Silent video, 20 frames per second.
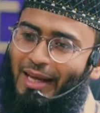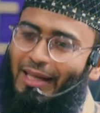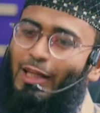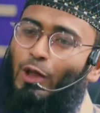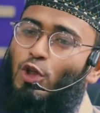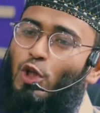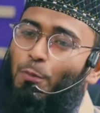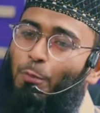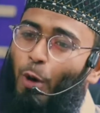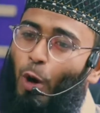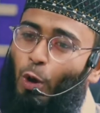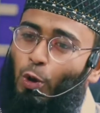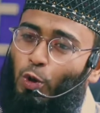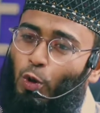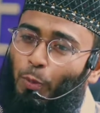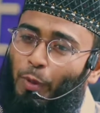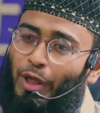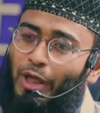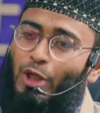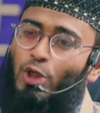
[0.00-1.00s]
এটা হচ্ছে
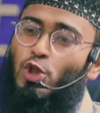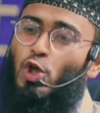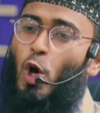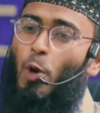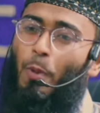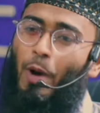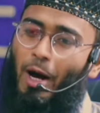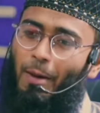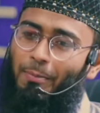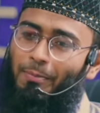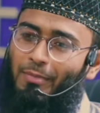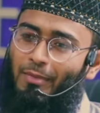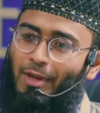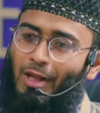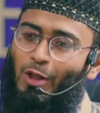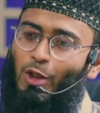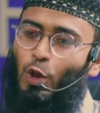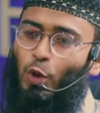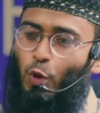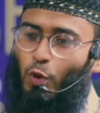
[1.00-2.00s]
ভদ্রমের এটি স্বভাব
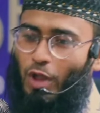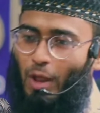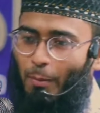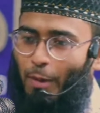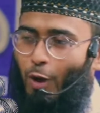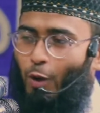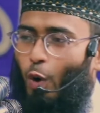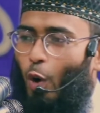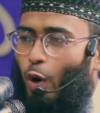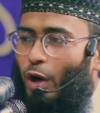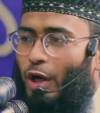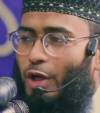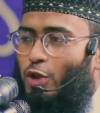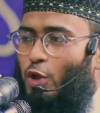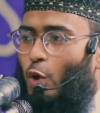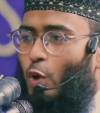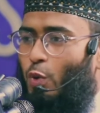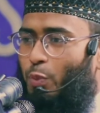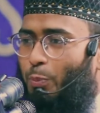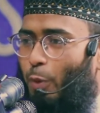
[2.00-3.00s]
তো দুই নম্বর কোয়ালিটি
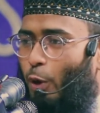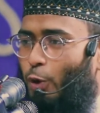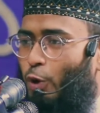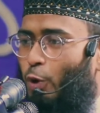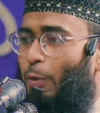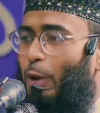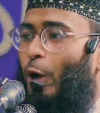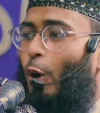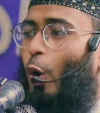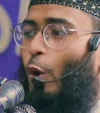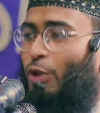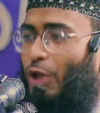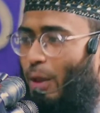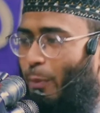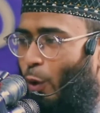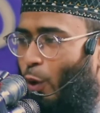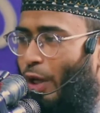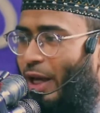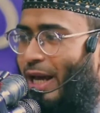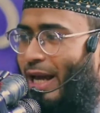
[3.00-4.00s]
যখন ভদ্রমেয়েরা কথা
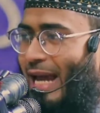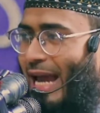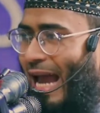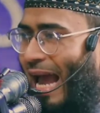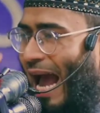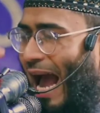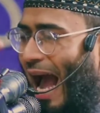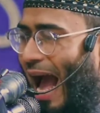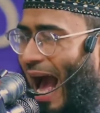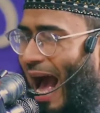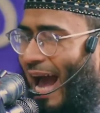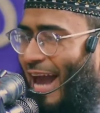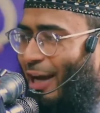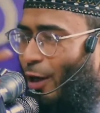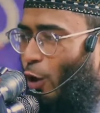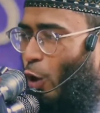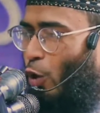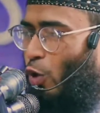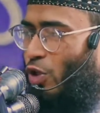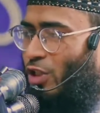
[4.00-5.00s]
বলে আই
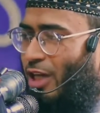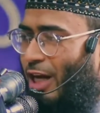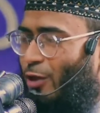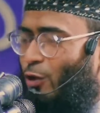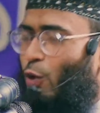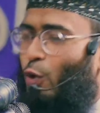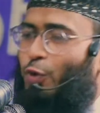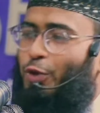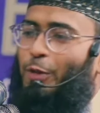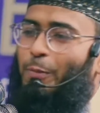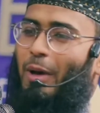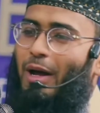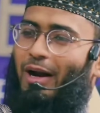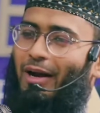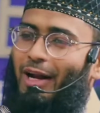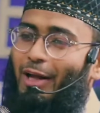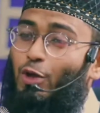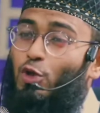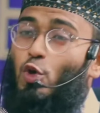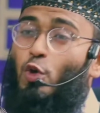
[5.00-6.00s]
কন্ট্যাক্ট করতে পারে
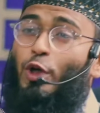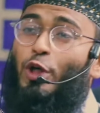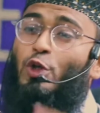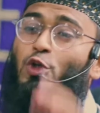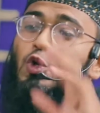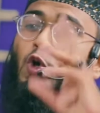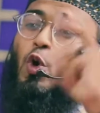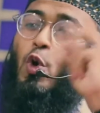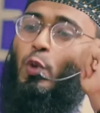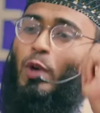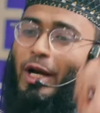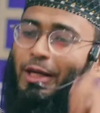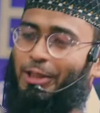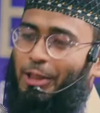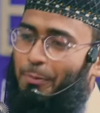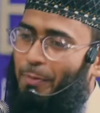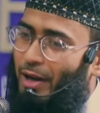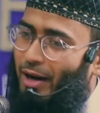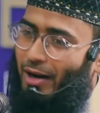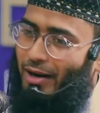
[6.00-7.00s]
না চোখে চোখ
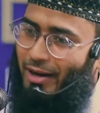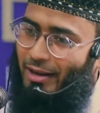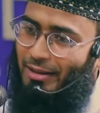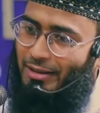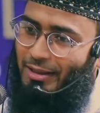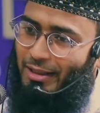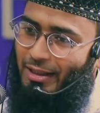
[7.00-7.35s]
রাখতে পারে না